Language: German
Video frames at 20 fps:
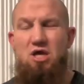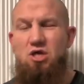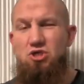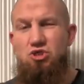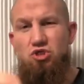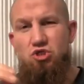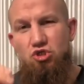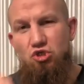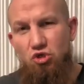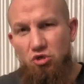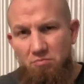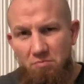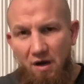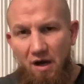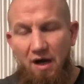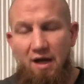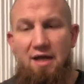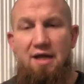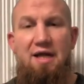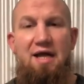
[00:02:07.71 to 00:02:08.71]
Ist
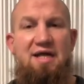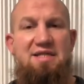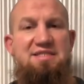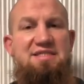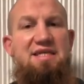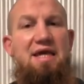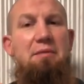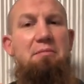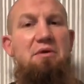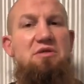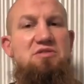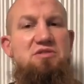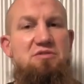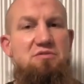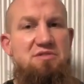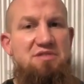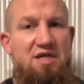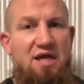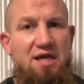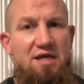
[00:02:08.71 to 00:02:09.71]
schlimmer, als jemand
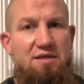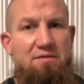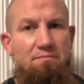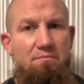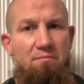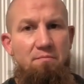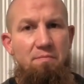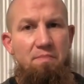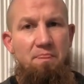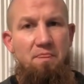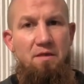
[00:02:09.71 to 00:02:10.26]
zu sein,